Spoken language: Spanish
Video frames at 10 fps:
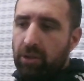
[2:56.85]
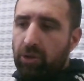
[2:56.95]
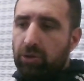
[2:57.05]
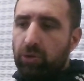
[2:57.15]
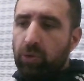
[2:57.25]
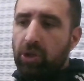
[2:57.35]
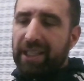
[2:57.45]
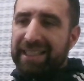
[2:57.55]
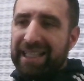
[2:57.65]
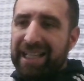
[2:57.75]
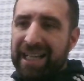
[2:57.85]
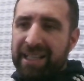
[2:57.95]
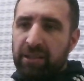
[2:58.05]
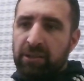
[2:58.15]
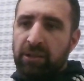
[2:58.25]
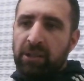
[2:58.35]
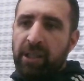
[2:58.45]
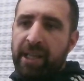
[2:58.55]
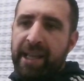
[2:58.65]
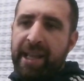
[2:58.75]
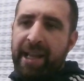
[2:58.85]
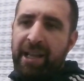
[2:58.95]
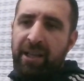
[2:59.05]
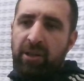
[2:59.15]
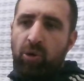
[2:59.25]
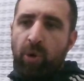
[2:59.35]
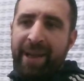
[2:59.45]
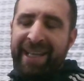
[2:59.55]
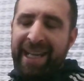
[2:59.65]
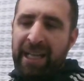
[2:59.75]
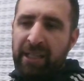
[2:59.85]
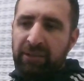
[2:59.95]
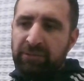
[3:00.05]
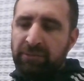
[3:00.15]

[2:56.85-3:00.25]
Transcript: los tuvo que atajar el juvenil